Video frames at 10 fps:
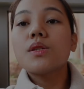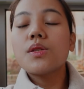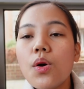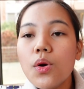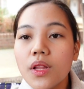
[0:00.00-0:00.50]

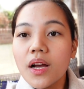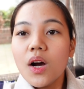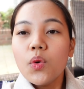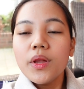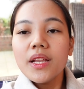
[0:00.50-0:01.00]
So,
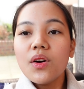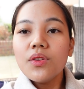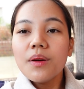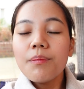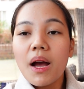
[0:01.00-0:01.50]
nakauwi na ako
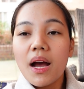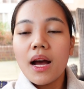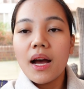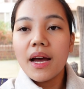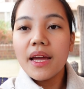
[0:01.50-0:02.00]
ng
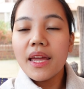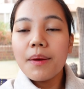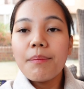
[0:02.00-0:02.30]
bahay and